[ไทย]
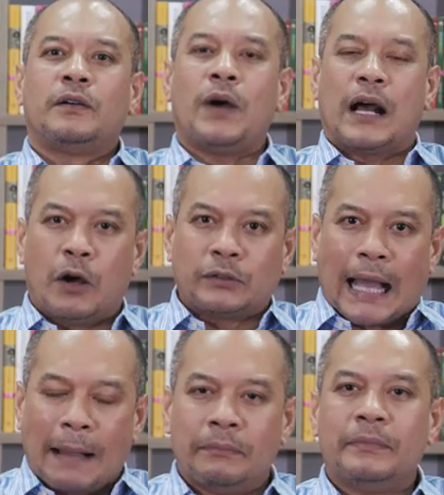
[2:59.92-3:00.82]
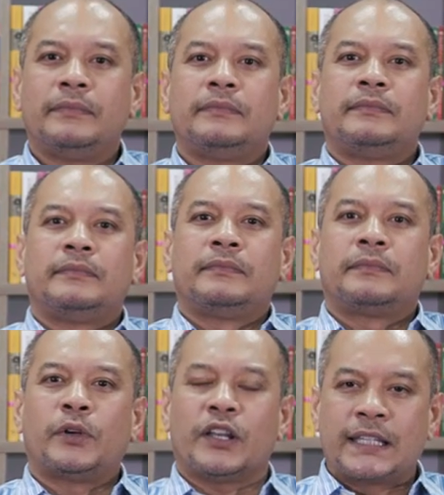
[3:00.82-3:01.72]
ว่าเขา
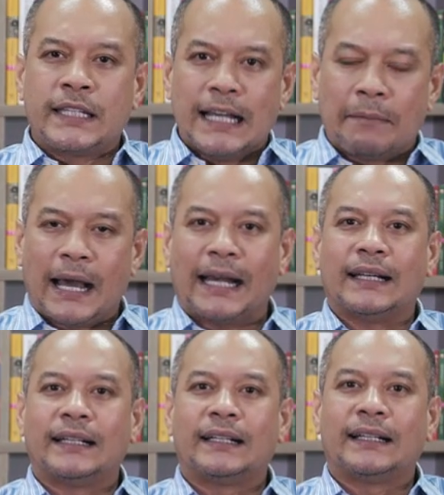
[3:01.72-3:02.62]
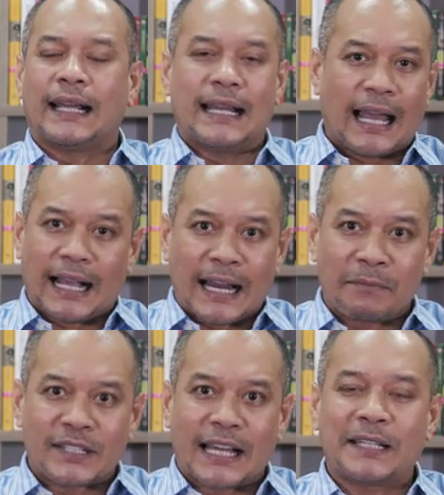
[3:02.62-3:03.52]
ทำเพราะเชื่อมั่นในหลักการ
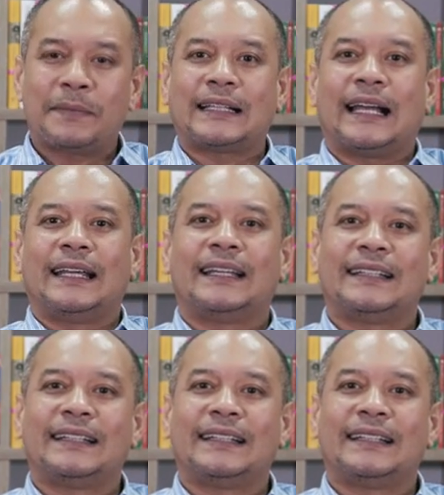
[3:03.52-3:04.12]
ประชาธิปไตย